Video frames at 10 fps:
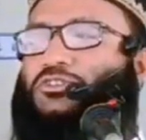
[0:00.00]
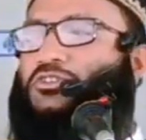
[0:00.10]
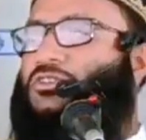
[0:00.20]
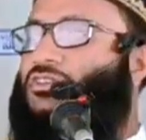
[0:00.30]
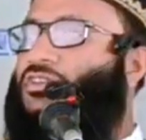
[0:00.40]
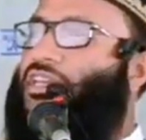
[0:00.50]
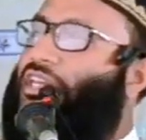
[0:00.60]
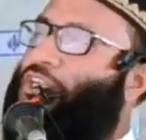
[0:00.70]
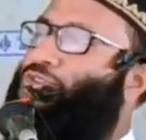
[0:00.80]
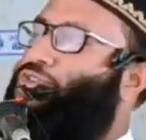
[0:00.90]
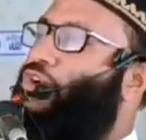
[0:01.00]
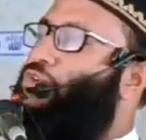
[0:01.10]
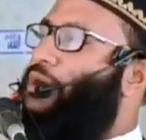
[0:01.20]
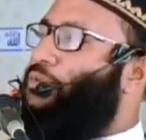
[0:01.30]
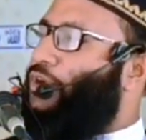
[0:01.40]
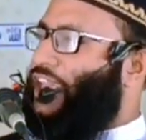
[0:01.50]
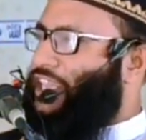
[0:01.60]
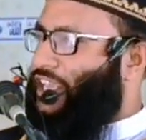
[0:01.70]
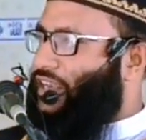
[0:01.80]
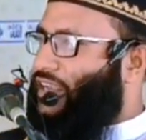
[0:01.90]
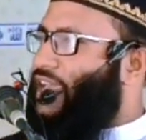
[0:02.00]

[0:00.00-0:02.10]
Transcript: হুজুর একটু তৌবা পড়ায় দেন